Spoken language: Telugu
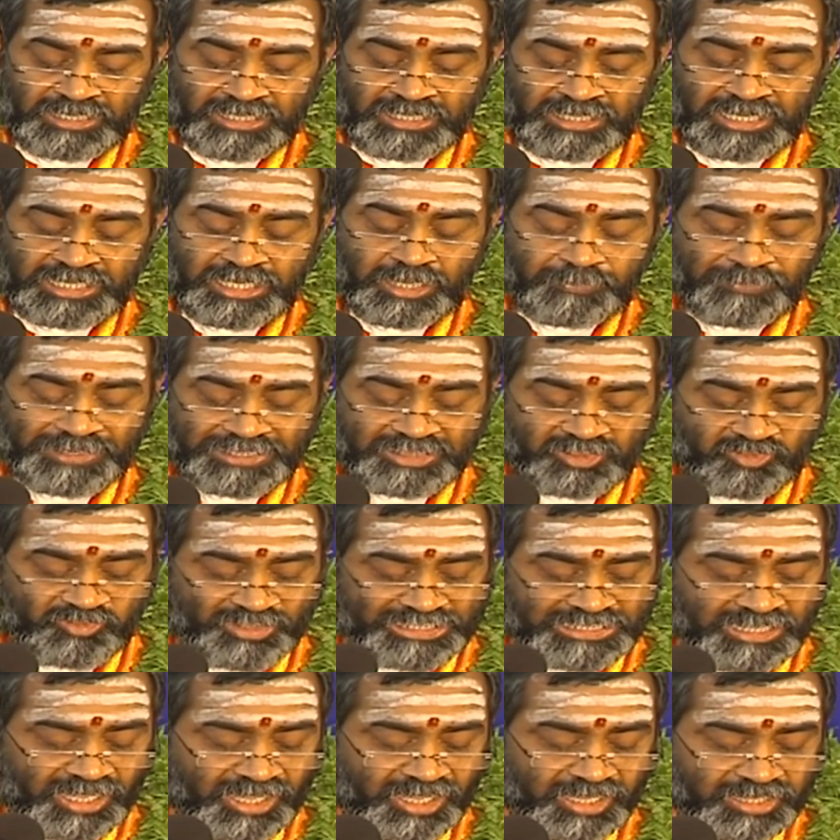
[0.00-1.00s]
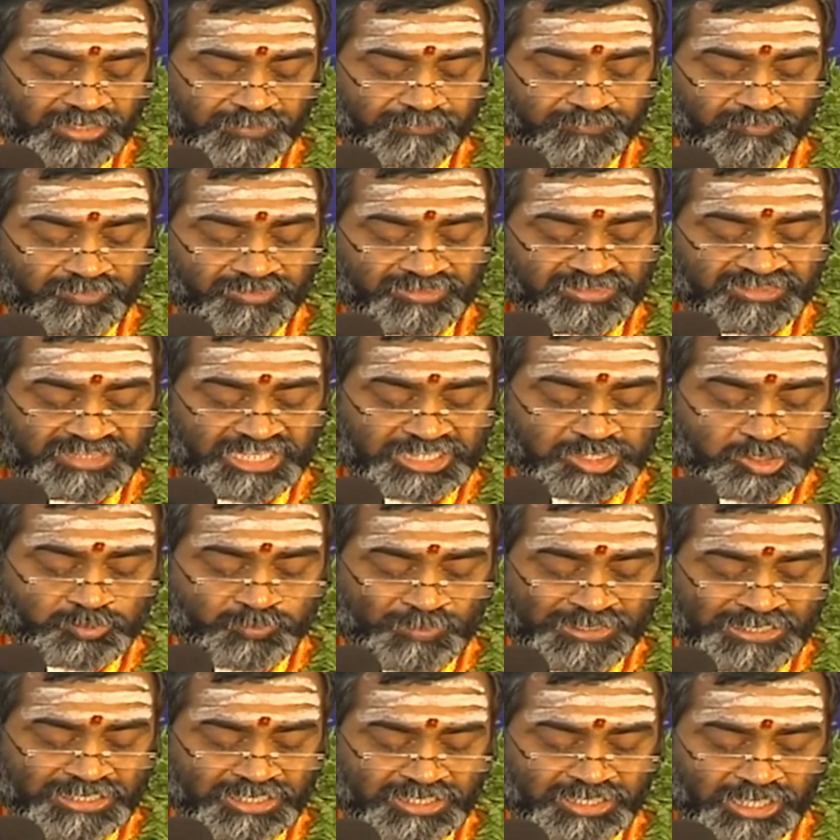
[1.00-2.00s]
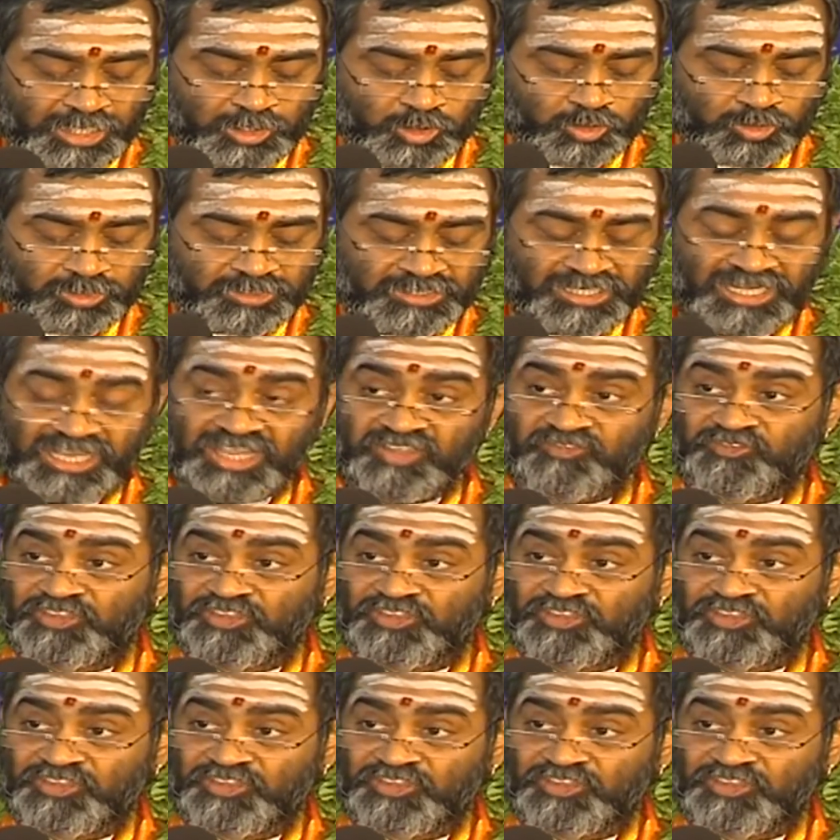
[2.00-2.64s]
రయి మద్విదానం తస్మై కకుత్రే